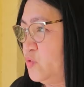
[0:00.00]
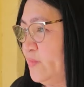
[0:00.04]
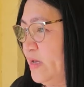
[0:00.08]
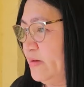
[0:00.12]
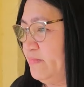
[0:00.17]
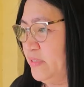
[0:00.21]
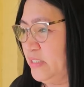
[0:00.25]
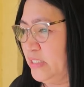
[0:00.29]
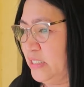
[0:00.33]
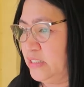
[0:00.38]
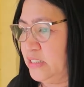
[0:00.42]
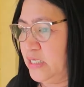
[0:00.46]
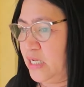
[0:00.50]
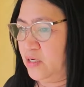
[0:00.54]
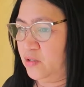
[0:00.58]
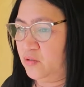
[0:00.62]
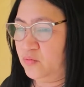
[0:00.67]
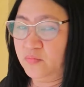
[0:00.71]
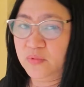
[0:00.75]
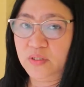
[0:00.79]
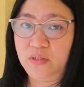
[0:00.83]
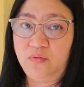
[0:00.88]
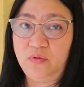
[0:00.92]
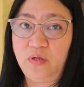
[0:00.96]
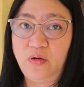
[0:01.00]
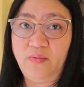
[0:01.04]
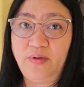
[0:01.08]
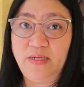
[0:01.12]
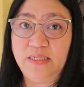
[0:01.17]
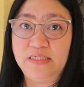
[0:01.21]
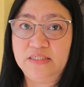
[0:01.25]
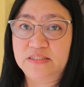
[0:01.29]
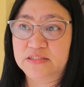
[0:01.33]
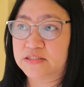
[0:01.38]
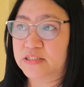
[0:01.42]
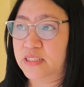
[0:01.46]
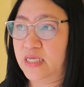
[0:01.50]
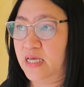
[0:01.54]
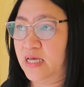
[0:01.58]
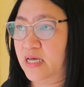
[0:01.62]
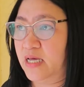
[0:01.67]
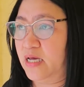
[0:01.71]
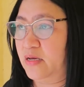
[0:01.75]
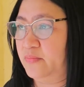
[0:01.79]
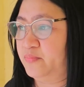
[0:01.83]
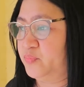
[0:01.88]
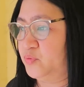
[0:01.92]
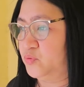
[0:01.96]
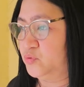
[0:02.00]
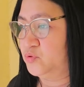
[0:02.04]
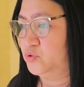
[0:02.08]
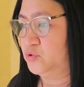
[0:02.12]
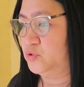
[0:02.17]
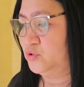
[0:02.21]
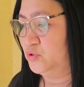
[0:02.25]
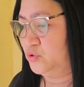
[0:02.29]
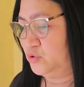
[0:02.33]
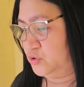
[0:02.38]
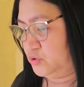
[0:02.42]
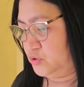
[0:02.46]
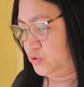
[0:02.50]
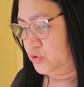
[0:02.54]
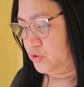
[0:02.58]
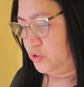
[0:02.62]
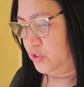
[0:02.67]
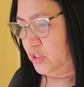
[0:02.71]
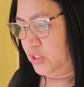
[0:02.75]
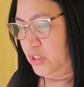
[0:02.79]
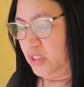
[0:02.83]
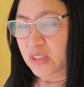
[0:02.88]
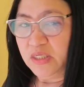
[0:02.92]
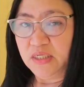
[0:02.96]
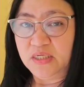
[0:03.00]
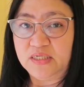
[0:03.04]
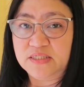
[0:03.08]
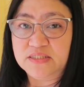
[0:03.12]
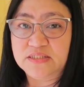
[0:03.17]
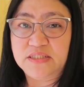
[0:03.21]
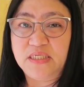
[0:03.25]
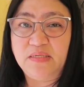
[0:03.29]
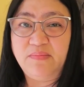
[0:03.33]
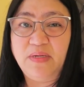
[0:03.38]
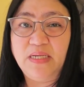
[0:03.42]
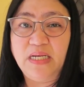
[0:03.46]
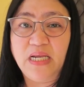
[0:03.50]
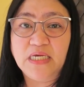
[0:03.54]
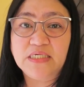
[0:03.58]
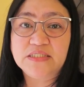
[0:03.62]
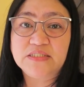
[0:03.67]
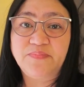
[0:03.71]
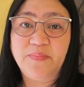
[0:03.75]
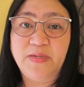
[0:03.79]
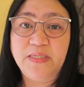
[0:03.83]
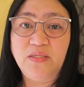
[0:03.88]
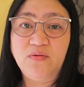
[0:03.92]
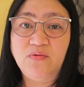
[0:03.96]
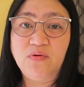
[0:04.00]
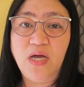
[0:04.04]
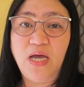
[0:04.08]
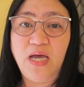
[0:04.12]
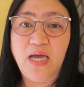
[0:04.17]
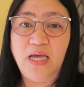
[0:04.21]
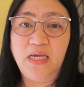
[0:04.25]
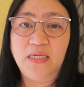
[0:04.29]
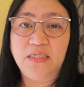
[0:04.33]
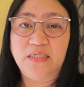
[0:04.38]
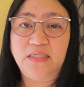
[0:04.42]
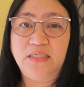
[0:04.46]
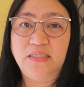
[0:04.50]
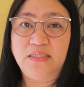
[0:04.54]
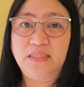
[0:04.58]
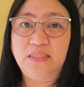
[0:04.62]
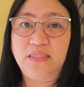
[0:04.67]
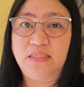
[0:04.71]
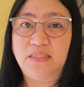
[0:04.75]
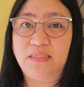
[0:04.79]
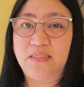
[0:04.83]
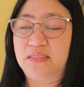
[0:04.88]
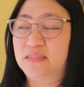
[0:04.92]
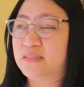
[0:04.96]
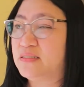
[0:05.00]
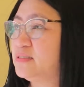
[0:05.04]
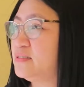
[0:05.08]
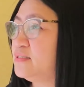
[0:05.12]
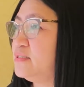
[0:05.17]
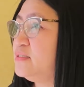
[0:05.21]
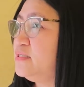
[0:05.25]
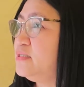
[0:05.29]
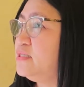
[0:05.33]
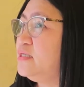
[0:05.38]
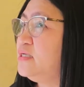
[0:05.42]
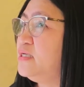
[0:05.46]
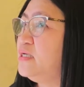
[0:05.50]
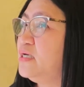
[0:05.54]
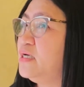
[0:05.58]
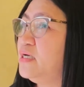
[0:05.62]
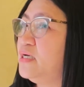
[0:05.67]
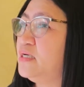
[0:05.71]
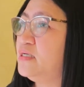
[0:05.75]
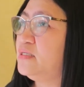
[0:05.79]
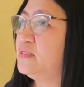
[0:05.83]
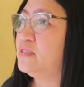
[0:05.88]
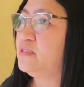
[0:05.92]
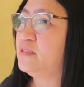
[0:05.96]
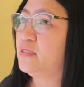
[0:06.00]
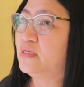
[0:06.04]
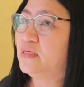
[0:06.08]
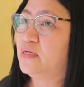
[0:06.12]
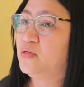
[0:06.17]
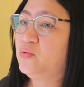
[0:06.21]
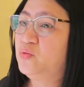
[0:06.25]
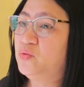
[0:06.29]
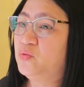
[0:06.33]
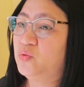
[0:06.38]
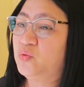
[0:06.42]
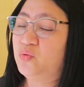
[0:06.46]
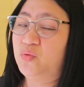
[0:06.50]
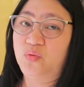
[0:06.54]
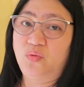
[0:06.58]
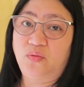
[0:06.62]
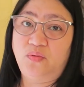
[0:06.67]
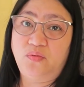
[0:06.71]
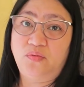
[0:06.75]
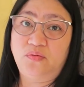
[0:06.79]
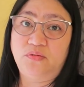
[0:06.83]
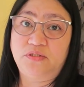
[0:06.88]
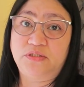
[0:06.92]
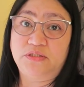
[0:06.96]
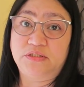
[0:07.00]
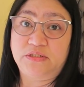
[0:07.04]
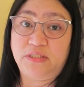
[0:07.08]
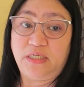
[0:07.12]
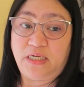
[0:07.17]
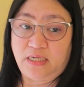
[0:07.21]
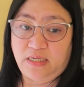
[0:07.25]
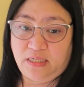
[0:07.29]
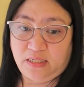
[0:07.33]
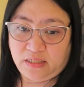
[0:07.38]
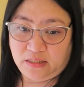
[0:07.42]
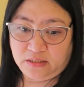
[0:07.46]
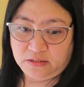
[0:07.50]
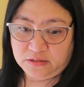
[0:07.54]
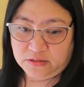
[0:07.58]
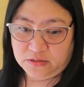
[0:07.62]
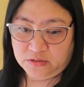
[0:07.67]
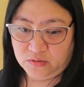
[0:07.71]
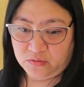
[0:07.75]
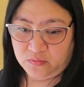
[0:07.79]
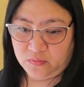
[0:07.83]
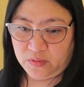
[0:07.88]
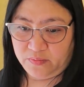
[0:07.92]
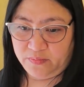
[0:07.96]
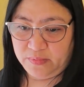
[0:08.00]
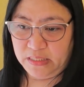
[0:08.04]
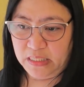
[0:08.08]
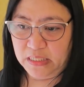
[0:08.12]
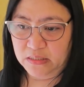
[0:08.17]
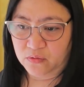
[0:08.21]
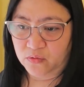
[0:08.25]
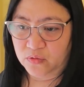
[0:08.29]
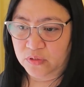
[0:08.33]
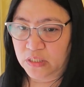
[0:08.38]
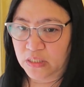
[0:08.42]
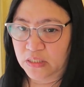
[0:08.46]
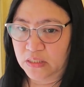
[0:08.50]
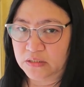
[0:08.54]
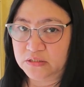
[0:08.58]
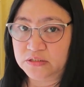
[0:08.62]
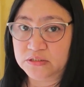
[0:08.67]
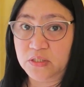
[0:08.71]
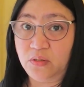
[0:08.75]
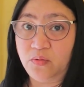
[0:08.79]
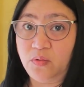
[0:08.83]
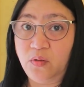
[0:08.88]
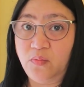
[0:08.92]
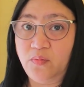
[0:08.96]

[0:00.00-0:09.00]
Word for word: so mamaya na ako magwawalis sa hapon kasi malakas pa yung hangin eh uh, nagkakahulog-hulog siya so mamaya ko na lang siya